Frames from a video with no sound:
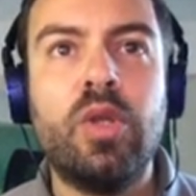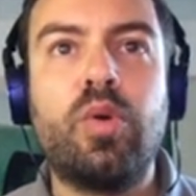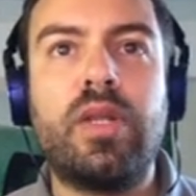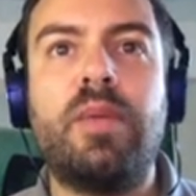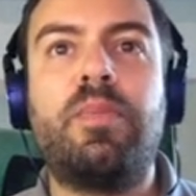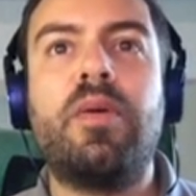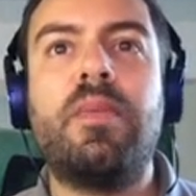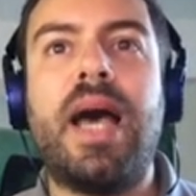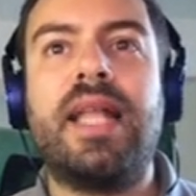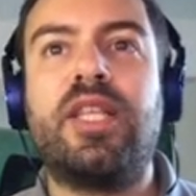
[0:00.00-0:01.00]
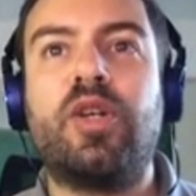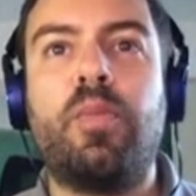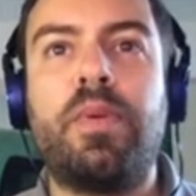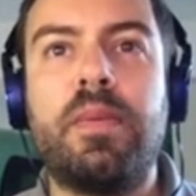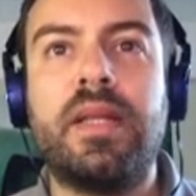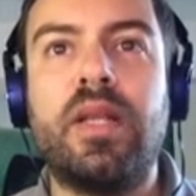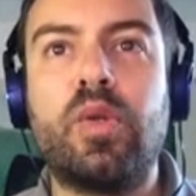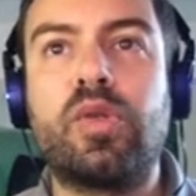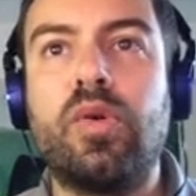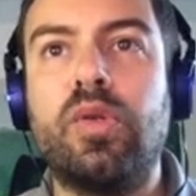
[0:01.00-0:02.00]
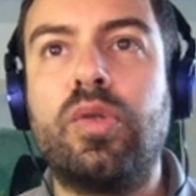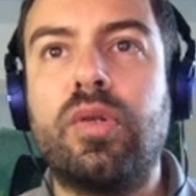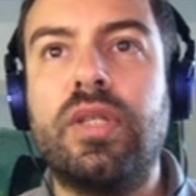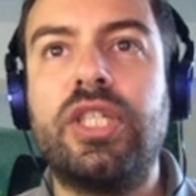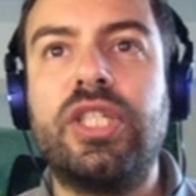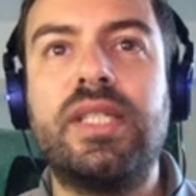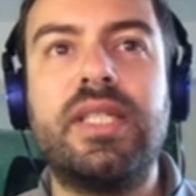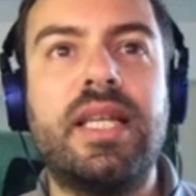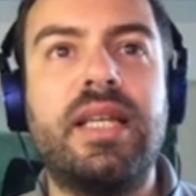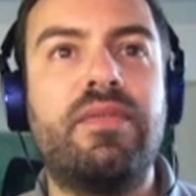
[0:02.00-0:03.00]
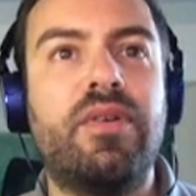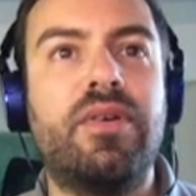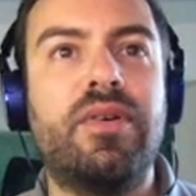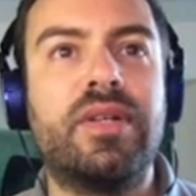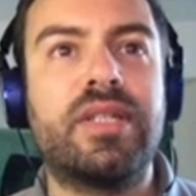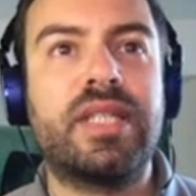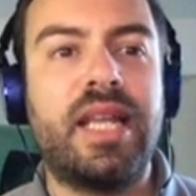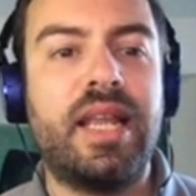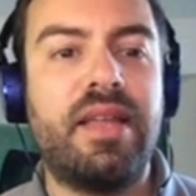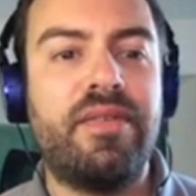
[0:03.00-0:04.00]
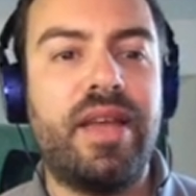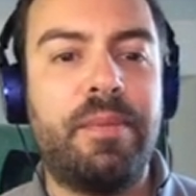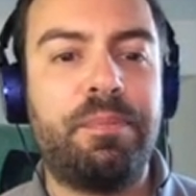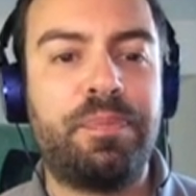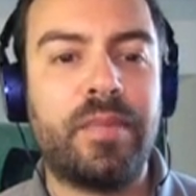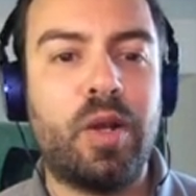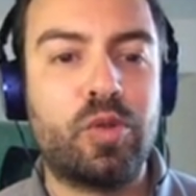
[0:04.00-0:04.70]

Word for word: Tour diplomatico prima dello scontro decisivo, eh, scrive mh, mm,